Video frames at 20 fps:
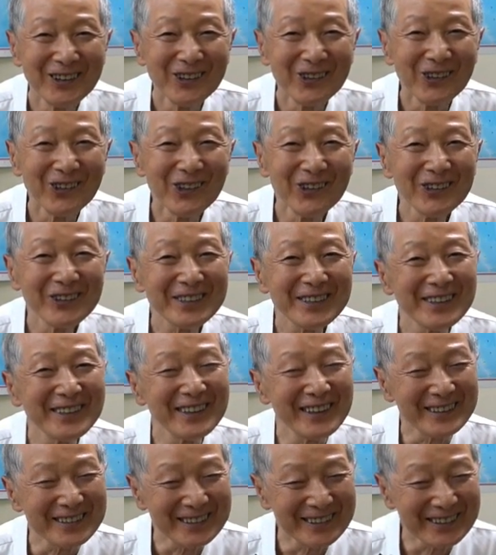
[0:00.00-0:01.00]
大き
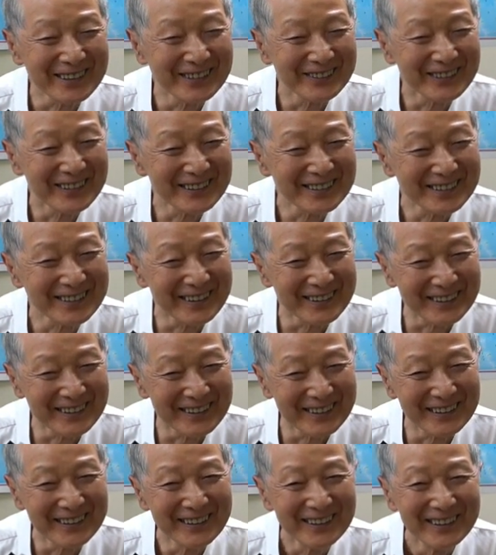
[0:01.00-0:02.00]
なって言いました
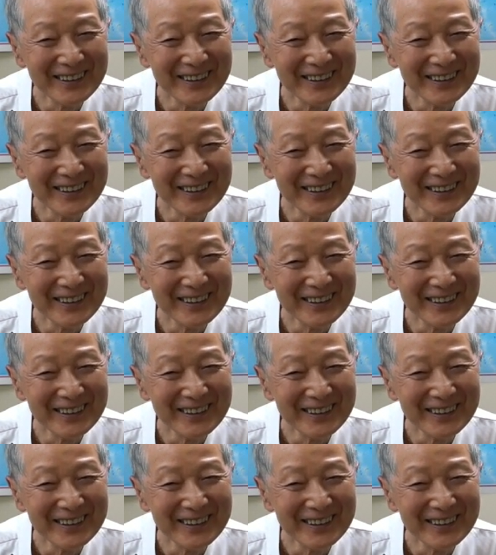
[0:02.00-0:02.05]
ね